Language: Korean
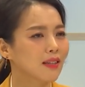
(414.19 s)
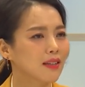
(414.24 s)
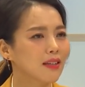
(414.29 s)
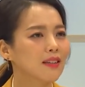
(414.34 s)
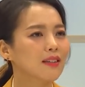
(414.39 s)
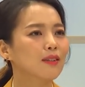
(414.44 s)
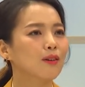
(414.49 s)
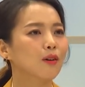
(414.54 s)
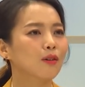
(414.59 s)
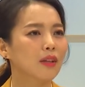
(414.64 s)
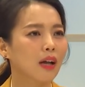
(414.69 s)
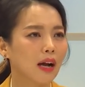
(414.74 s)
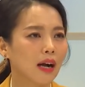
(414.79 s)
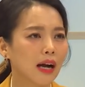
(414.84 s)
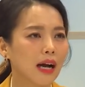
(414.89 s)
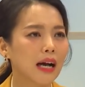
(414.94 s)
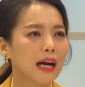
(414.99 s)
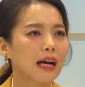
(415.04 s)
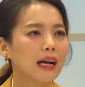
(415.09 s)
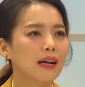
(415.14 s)
근데
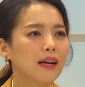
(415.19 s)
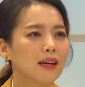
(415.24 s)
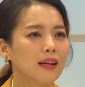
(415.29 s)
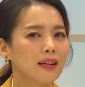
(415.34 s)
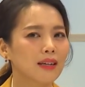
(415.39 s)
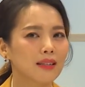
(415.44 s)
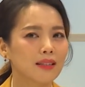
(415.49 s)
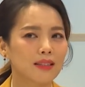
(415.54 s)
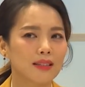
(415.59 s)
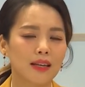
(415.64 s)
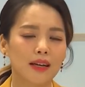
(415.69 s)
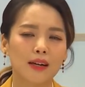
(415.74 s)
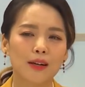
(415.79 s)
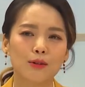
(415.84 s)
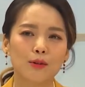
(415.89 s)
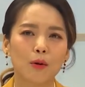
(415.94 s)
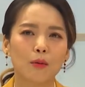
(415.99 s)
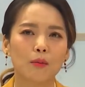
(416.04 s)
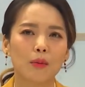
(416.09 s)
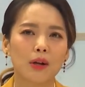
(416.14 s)
그러다가
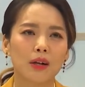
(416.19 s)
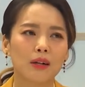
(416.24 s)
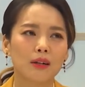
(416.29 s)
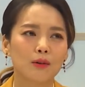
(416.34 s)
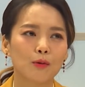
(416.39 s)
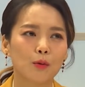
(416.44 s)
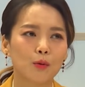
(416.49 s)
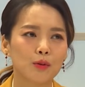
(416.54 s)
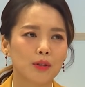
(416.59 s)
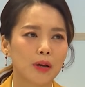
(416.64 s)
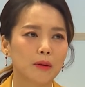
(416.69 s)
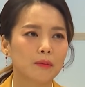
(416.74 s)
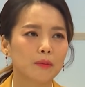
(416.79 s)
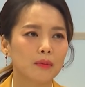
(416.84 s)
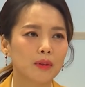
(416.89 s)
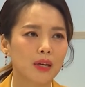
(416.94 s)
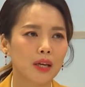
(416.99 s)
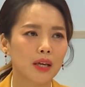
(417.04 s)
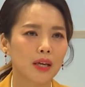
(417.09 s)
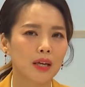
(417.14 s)
제가 정말
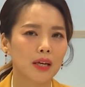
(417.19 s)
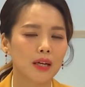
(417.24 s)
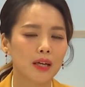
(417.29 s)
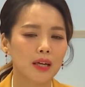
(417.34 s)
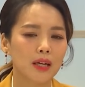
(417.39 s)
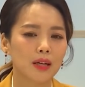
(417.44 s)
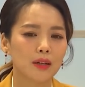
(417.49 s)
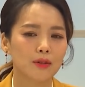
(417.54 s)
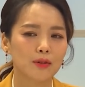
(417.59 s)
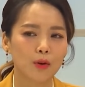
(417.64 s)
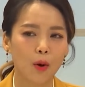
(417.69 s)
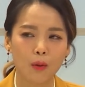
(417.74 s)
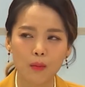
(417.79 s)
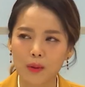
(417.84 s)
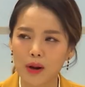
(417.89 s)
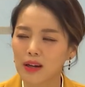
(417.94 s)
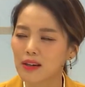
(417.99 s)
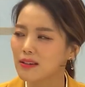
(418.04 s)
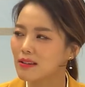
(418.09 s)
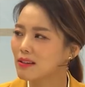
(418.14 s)
고3 때
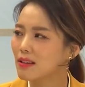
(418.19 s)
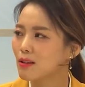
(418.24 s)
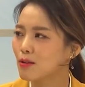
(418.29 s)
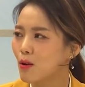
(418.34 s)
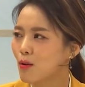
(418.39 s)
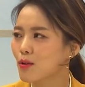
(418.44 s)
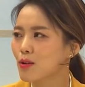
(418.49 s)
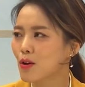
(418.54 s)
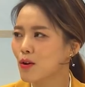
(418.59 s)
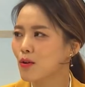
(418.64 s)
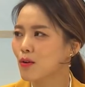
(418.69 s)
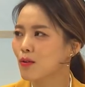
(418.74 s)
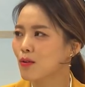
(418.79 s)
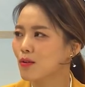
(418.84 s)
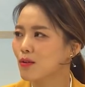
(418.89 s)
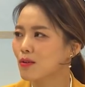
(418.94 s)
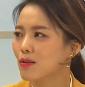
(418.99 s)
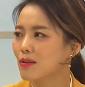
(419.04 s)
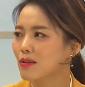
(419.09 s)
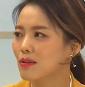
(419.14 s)
정말 그때
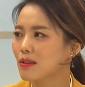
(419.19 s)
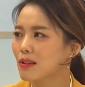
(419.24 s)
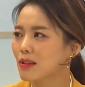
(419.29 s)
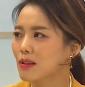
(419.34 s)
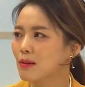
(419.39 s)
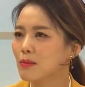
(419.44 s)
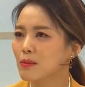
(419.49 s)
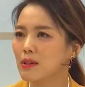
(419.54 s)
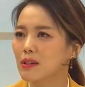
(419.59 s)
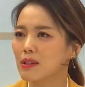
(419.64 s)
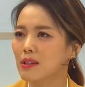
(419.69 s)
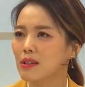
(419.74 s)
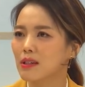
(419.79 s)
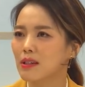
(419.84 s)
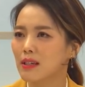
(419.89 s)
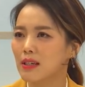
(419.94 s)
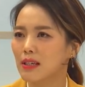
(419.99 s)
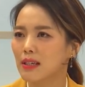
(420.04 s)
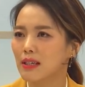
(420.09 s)
성령 하나님을